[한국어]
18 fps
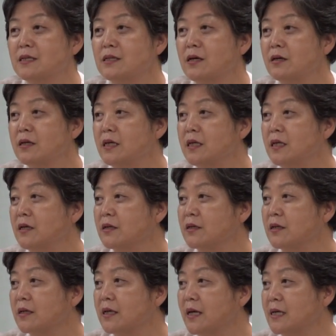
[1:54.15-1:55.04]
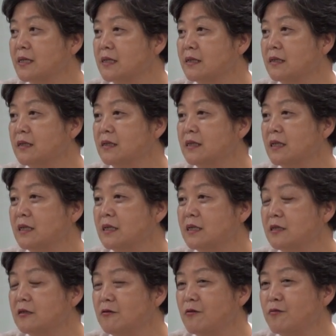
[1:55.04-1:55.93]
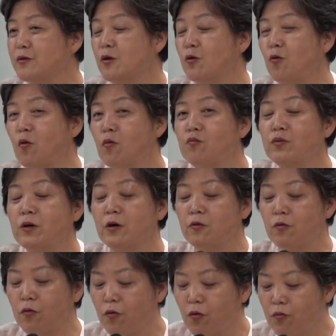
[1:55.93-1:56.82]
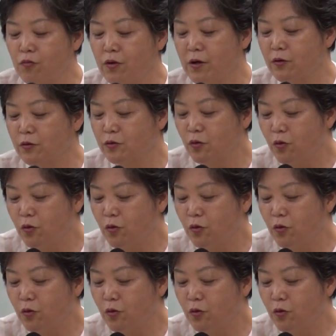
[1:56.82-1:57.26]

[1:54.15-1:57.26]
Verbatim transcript: 성인이 어떻게 하셨는지를 끊임없이 공부하고 공부하고